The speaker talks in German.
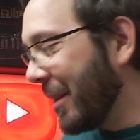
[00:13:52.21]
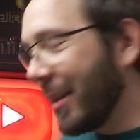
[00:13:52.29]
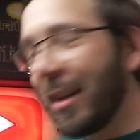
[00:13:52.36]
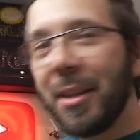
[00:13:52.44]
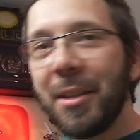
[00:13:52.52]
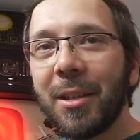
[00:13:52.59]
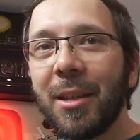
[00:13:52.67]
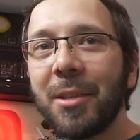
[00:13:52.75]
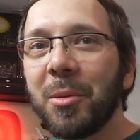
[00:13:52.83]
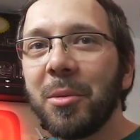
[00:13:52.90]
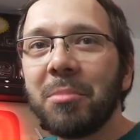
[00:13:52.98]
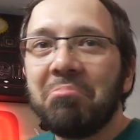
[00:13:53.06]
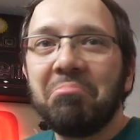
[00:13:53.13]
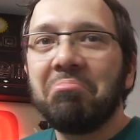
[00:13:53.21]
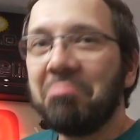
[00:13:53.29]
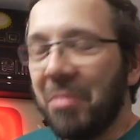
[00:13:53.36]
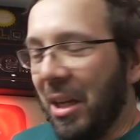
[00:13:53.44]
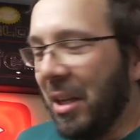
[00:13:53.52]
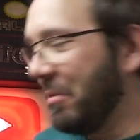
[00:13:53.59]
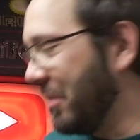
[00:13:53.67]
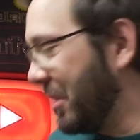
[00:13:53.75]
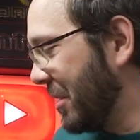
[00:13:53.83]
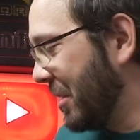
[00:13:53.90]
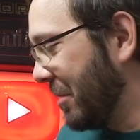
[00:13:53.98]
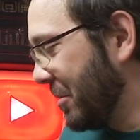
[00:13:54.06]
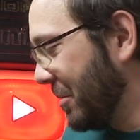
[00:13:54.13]
Kann ich also
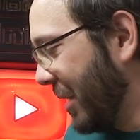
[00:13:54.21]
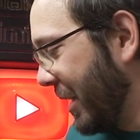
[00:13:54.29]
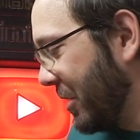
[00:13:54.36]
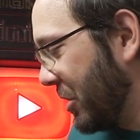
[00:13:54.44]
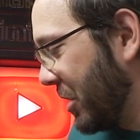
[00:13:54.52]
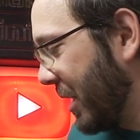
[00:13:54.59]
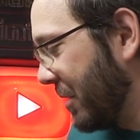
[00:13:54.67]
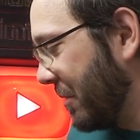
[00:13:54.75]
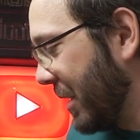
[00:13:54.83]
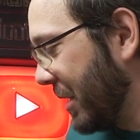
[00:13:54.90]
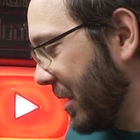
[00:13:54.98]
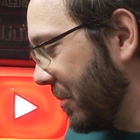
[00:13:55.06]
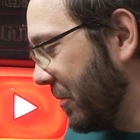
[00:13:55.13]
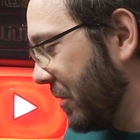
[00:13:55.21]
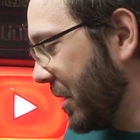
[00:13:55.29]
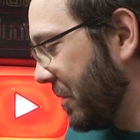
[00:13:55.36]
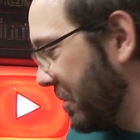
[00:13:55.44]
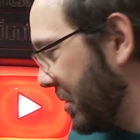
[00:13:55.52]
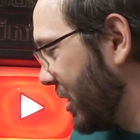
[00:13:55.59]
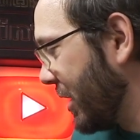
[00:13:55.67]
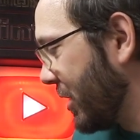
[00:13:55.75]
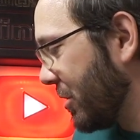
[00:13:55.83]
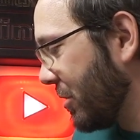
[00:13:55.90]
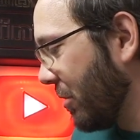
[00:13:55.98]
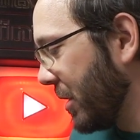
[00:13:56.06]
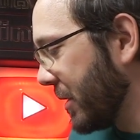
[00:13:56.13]
einfach uneingeschränkt weiterempfehlen. Finde ich
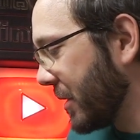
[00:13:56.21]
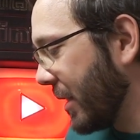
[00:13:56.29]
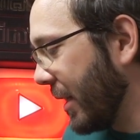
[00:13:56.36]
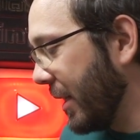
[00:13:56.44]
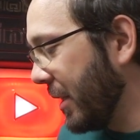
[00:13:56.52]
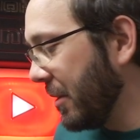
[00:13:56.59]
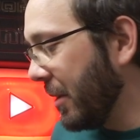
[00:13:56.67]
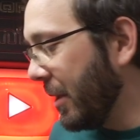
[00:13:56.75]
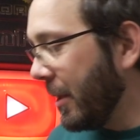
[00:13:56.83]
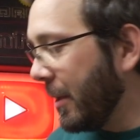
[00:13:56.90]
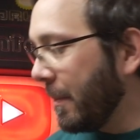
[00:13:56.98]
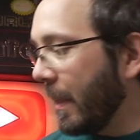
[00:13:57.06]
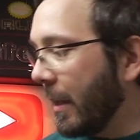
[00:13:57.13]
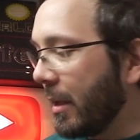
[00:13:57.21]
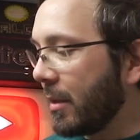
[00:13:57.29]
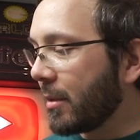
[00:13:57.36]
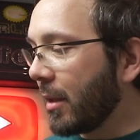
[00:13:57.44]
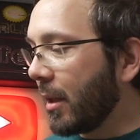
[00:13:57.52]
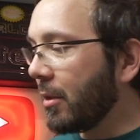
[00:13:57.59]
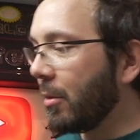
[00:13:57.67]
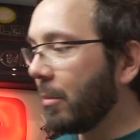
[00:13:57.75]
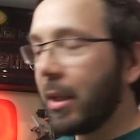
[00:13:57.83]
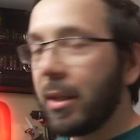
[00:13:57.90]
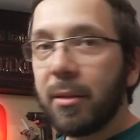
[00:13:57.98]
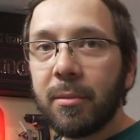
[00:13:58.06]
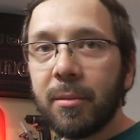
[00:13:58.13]
echt ein tolles Gerät. Ich sage
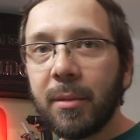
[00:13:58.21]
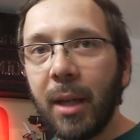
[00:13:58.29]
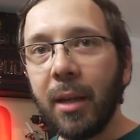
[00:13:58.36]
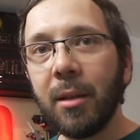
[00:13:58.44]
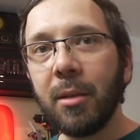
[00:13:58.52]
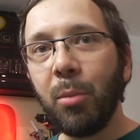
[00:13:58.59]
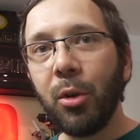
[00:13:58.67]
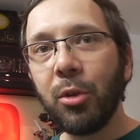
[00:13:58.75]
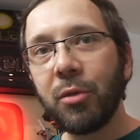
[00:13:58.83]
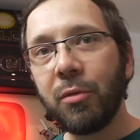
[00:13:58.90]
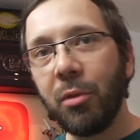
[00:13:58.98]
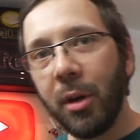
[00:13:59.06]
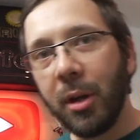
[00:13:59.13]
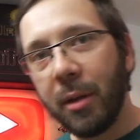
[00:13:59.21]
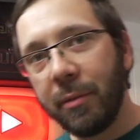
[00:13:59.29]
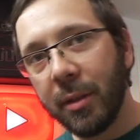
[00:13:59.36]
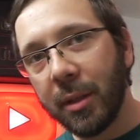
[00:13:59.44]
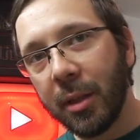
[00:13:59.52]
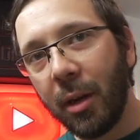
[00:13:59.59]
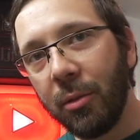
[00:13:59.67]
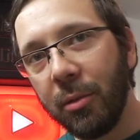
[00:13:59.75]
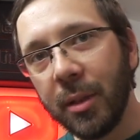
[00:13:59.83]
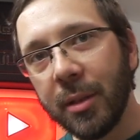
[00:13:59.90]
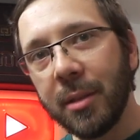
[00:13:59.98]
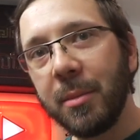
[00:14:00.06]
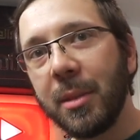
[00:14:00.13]
nochmal danke Bosch für euer Vertrauen,
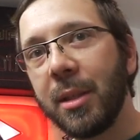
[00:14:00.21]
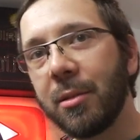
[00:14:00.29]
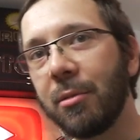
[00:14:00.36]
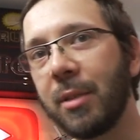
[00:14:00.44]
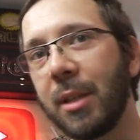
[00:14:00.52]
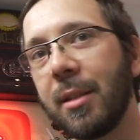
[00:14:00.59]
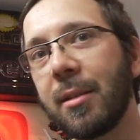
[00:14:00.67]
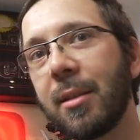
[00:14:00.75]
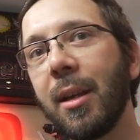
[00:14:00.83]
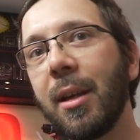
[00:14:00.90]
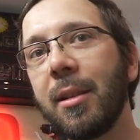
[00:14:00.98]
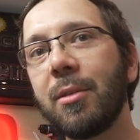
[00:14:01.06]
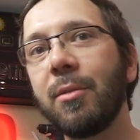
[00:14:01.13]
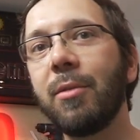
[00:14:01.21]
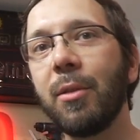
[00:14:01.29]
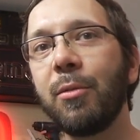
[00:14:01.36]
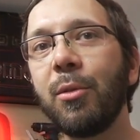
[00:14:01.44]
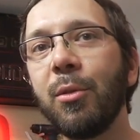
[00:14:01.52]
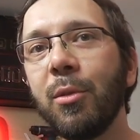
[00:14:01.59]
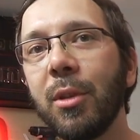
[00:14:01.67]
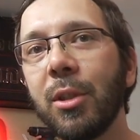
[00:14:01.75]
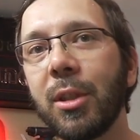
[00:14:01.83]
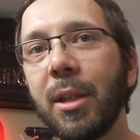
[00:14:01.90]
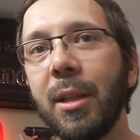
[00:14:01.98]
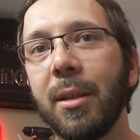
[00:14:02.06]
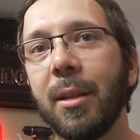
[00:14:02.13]
dass ihr mir hier so ein Testgerät zur Verfügung
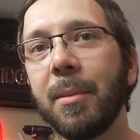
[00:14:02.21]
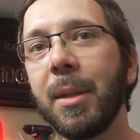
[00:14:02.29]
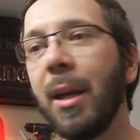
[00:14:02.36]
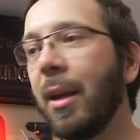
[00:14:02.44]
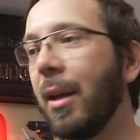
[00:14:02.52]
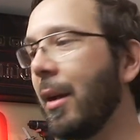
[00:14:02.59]
gestellt habt.